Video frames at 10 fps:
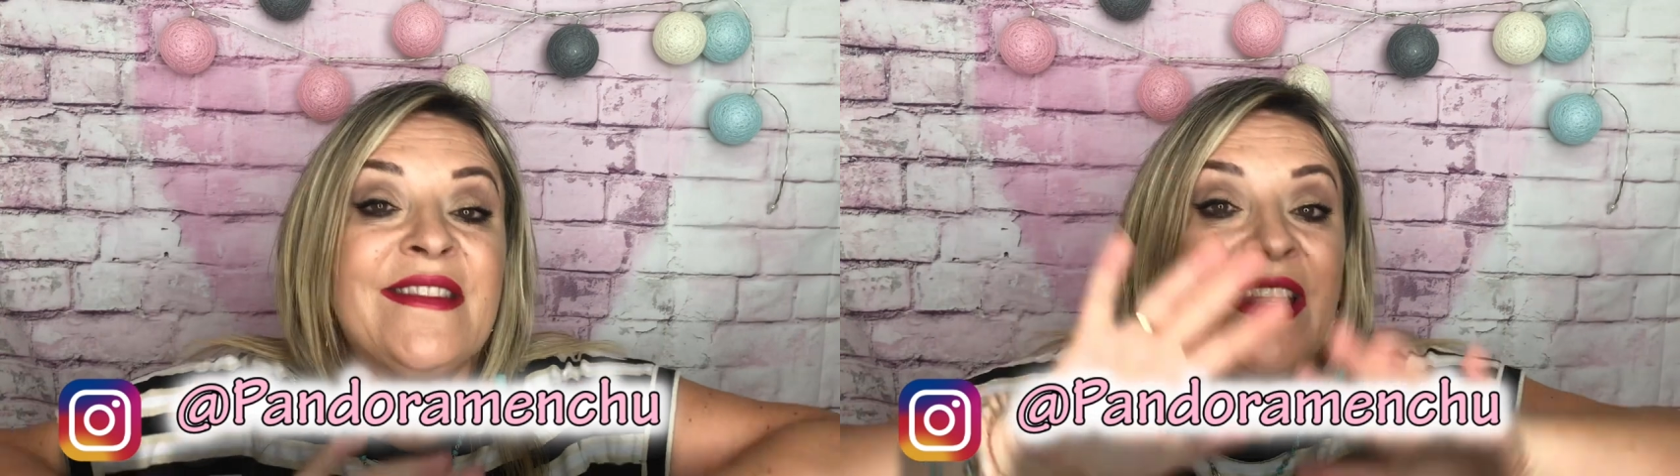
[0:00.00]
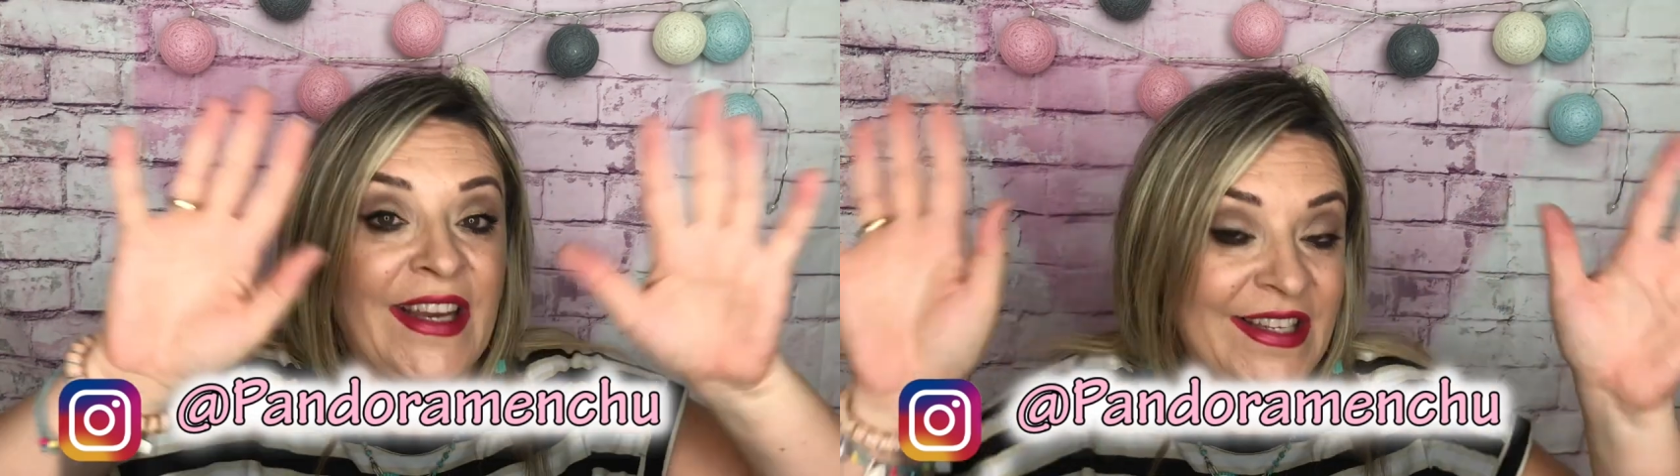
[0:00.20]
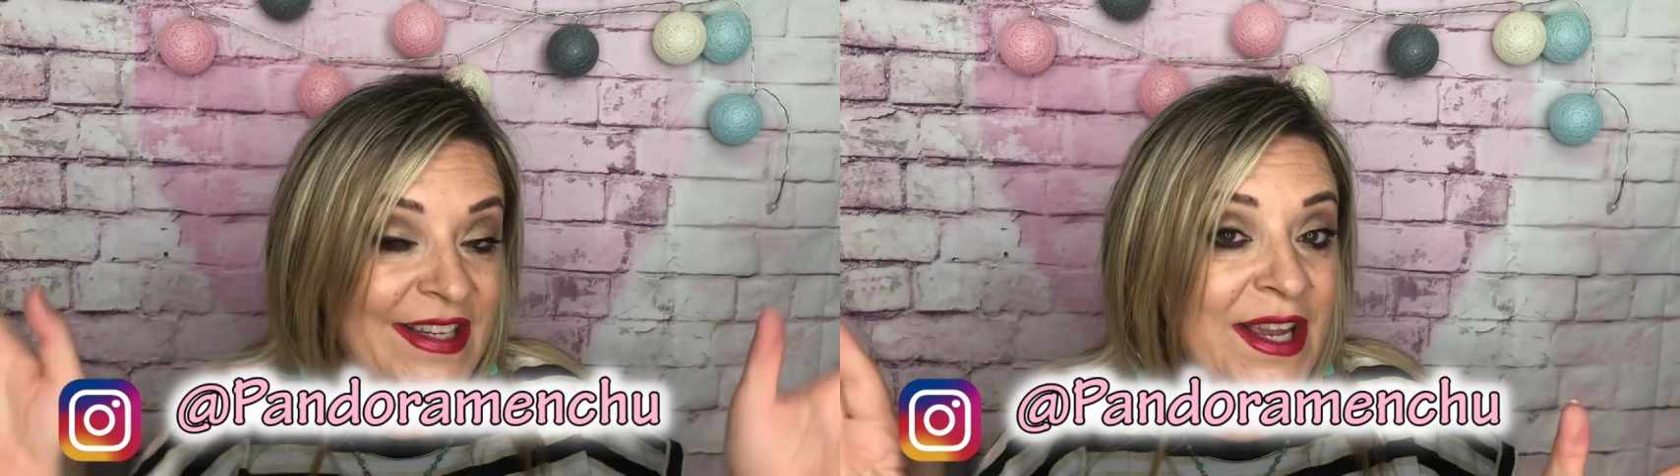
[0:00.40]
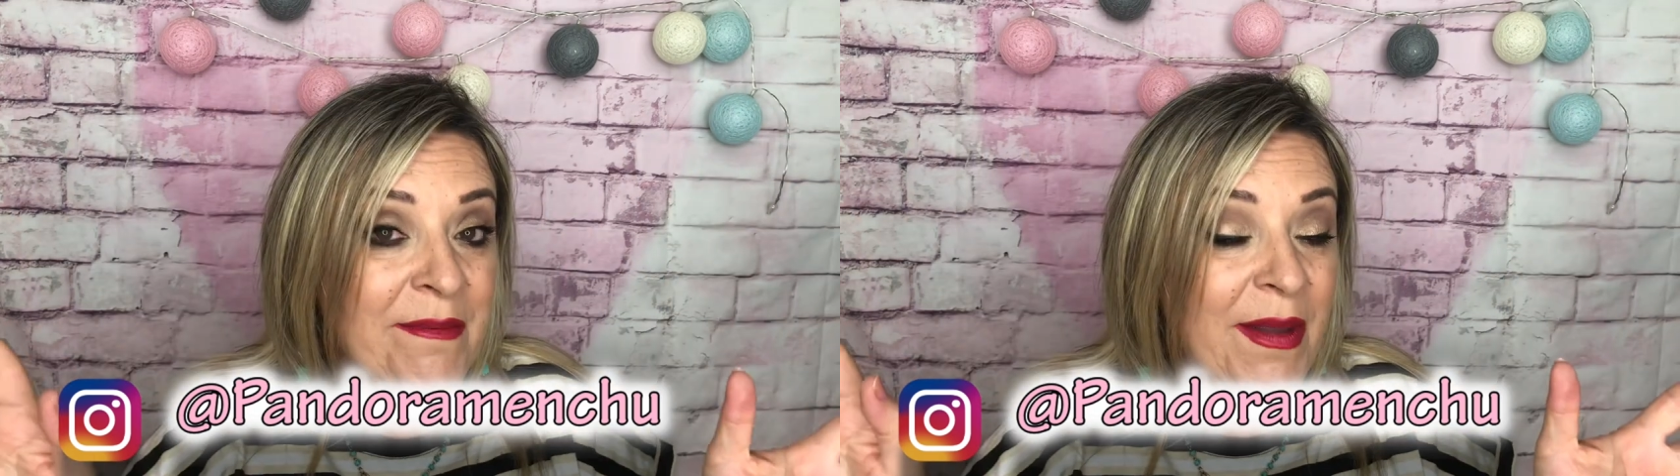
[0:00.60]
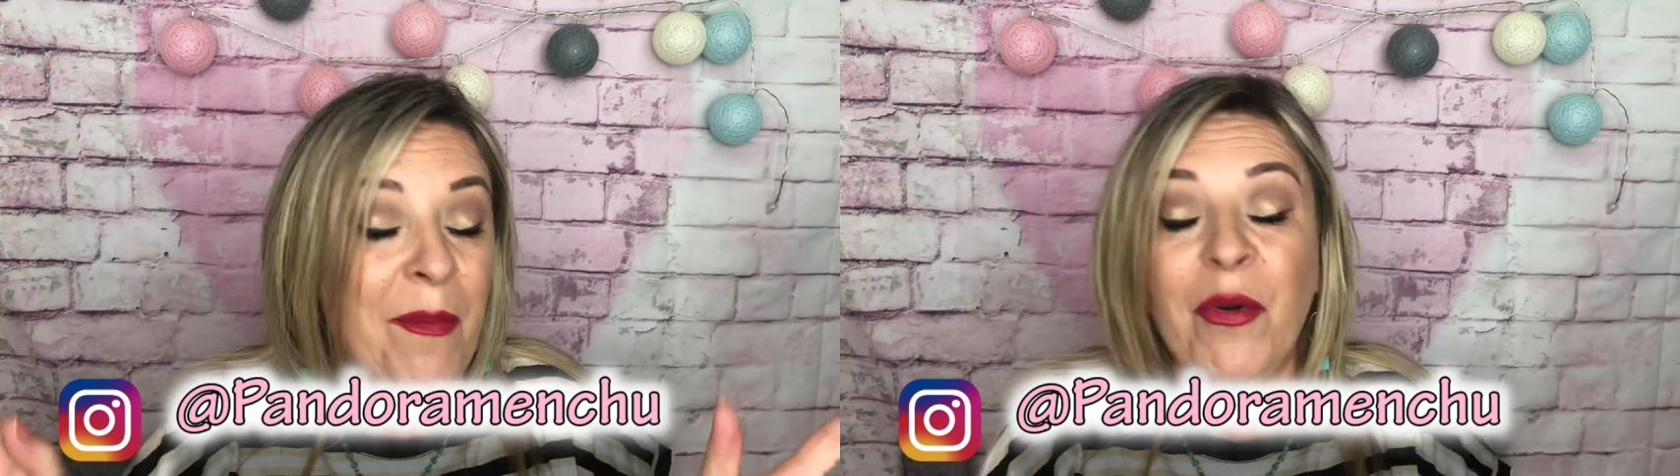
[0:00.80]
tenéis que
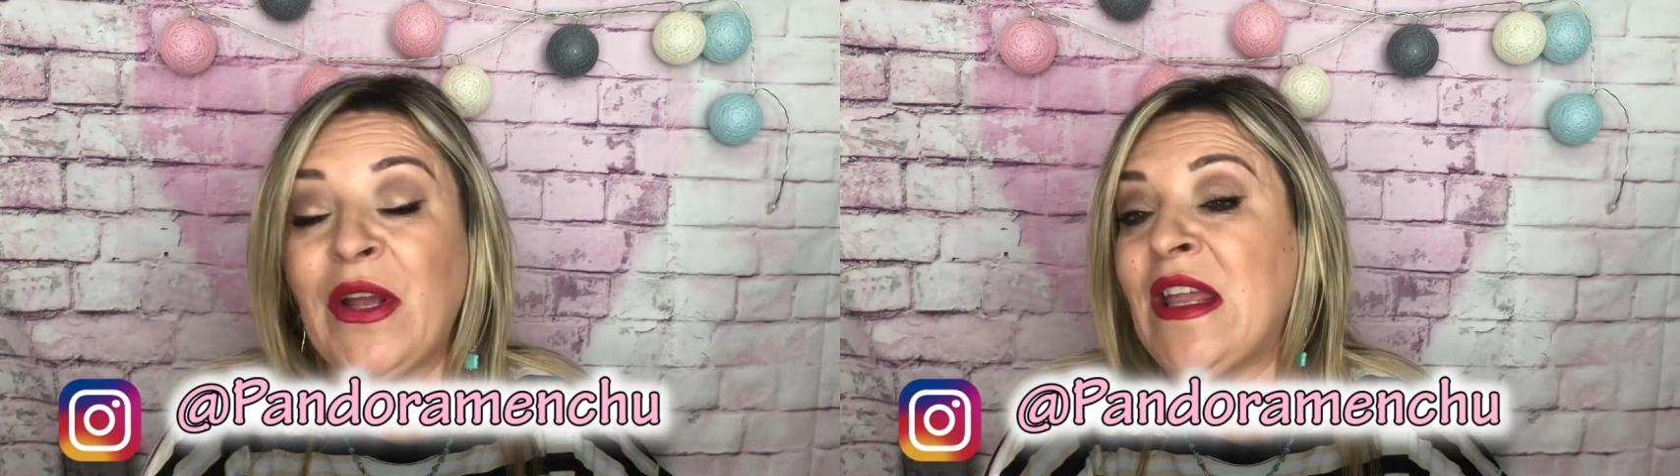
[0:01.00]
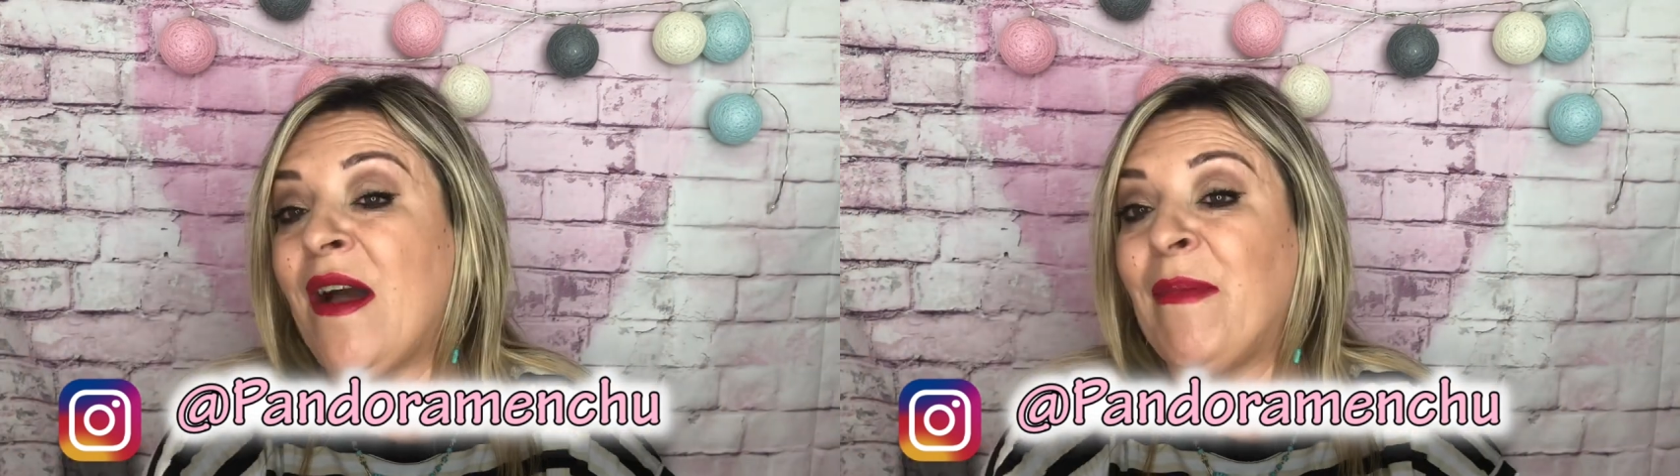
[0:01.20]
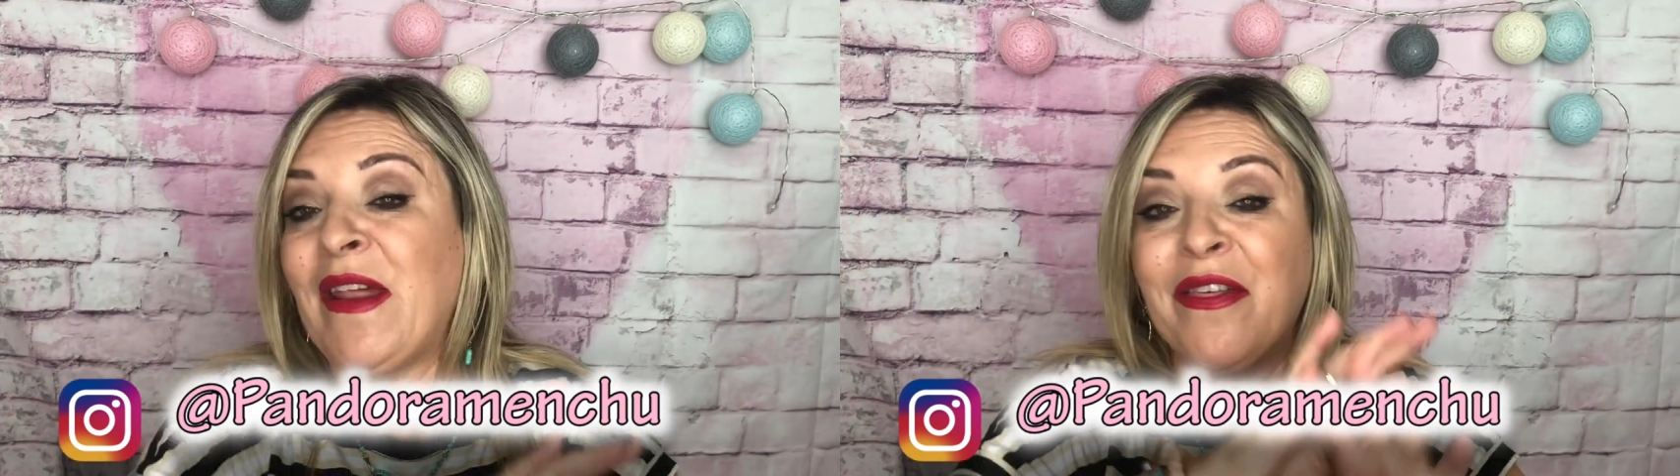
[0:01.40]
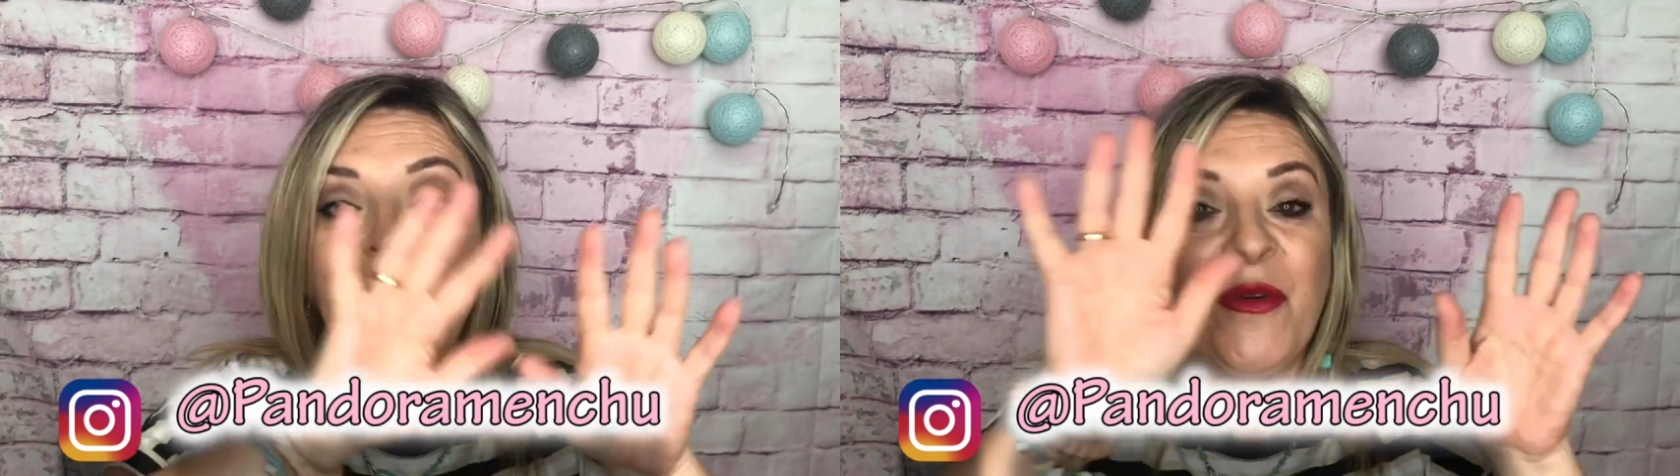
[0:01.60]
seguirme, porque ya aparecen un